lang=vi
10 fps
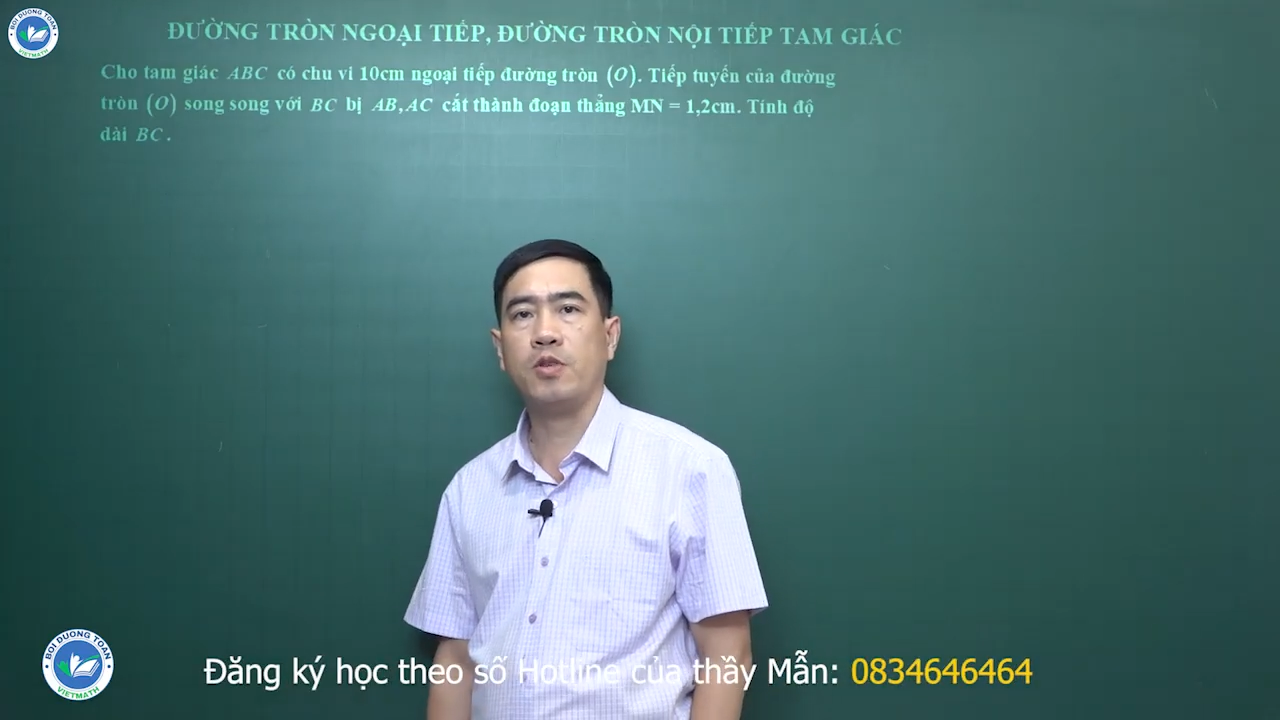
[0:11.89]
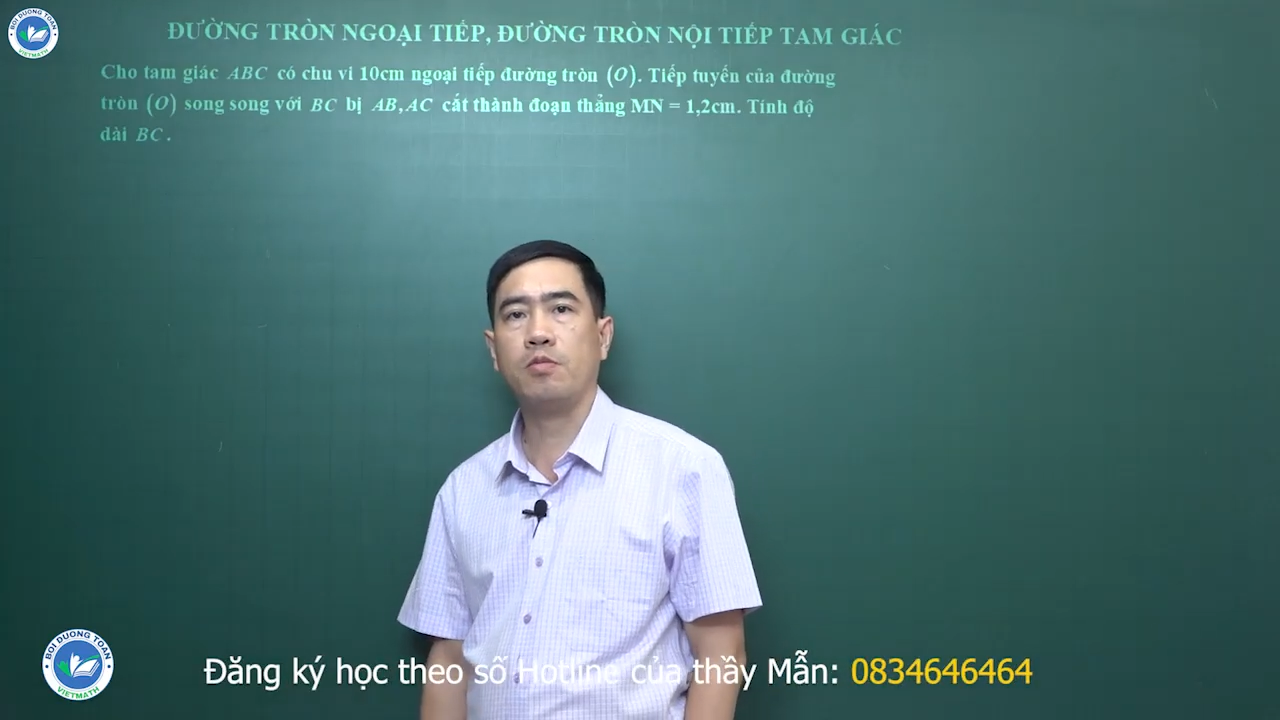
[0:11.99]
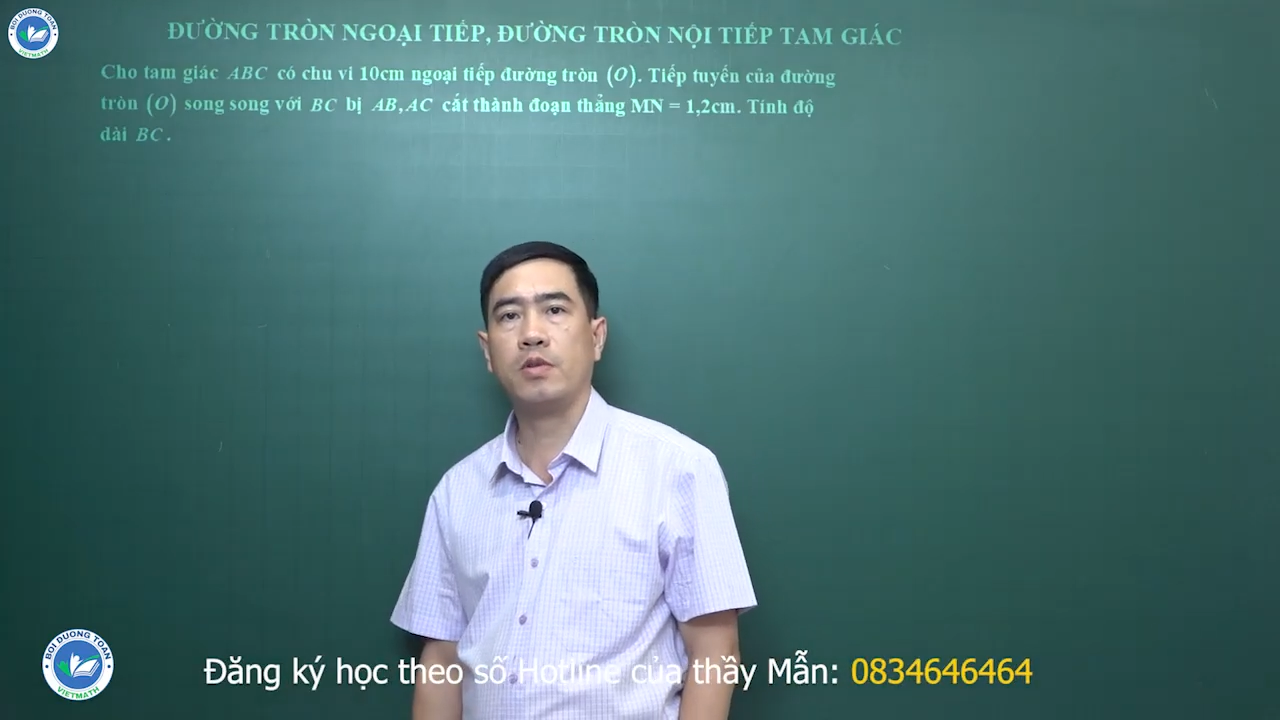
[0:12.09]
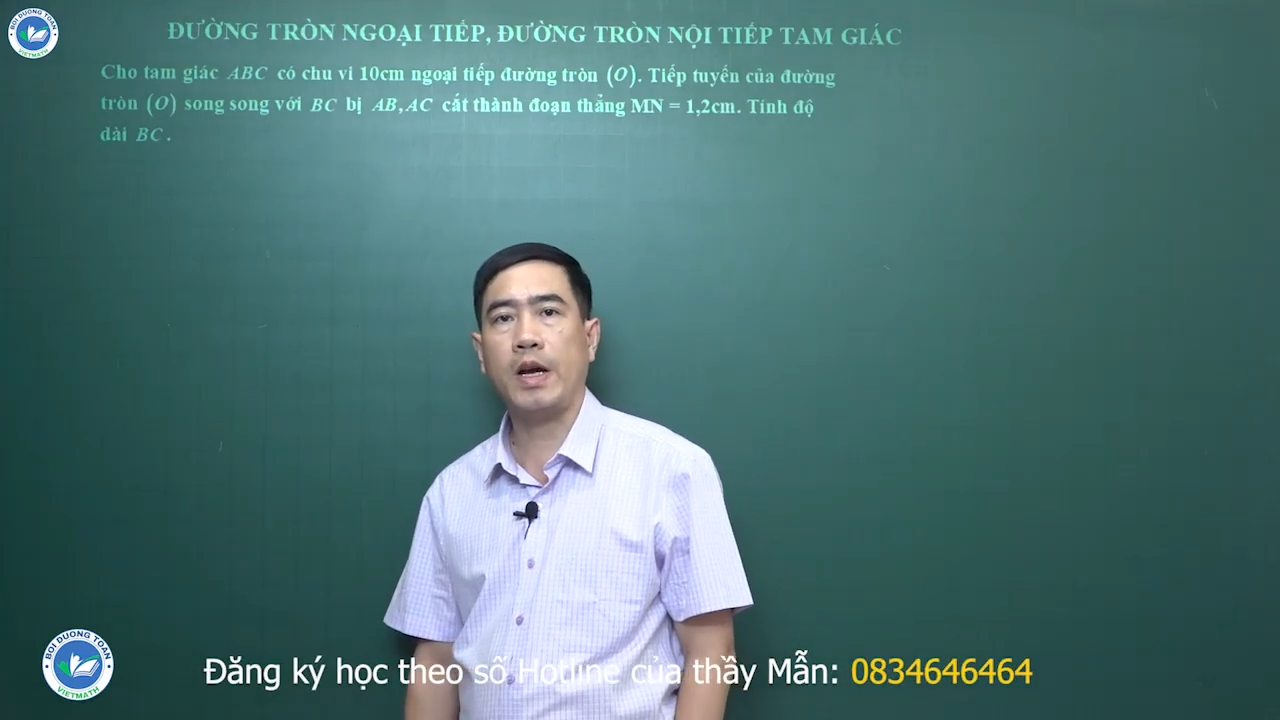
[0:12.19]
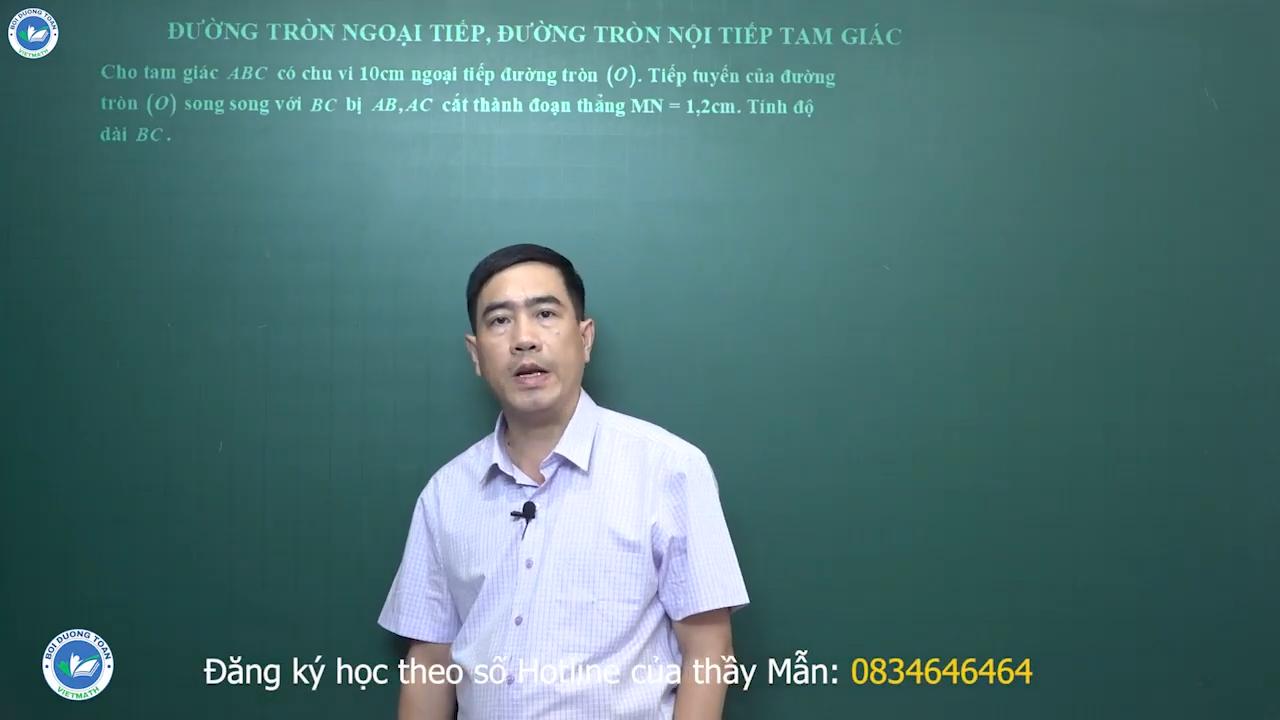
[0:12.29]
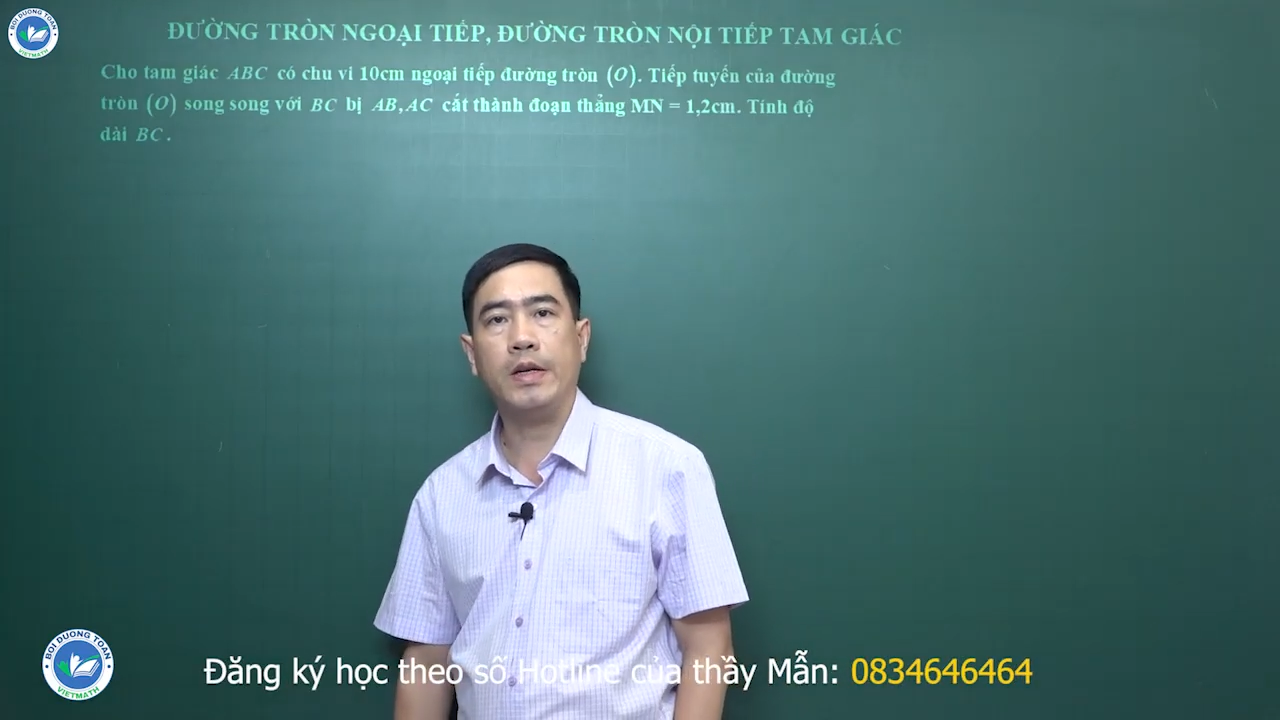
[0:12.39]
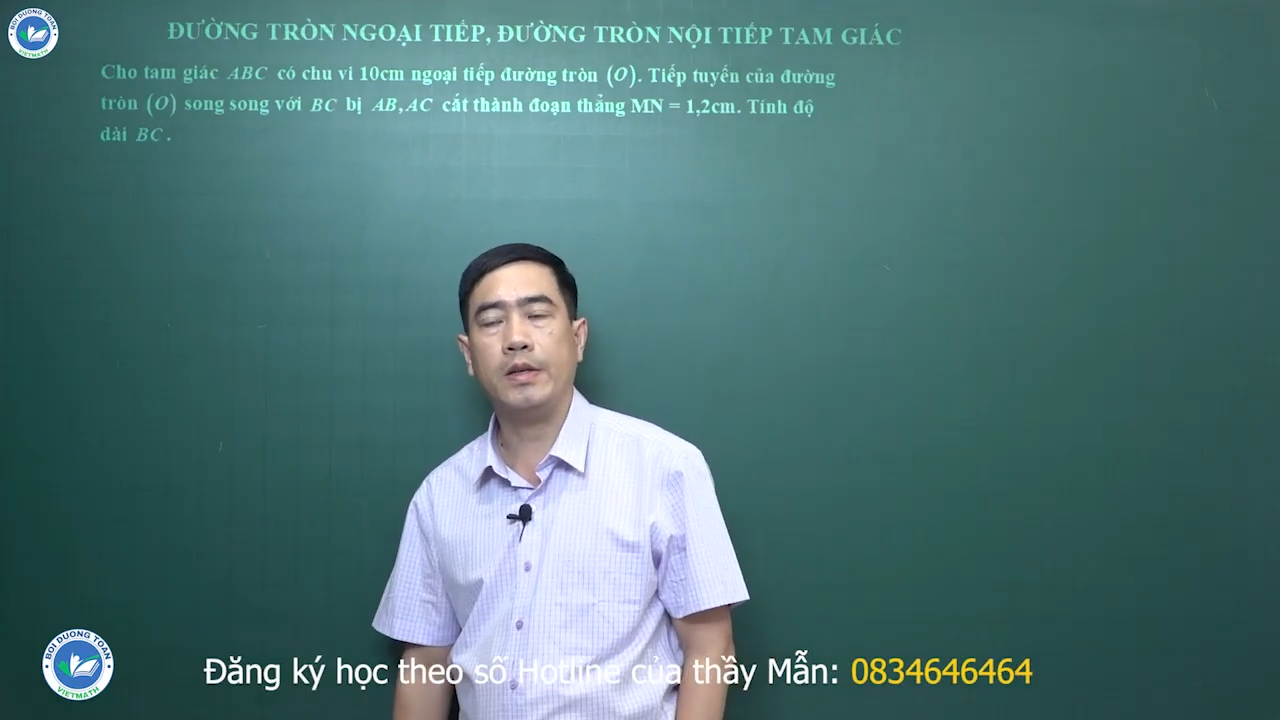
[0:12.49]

trong cạnh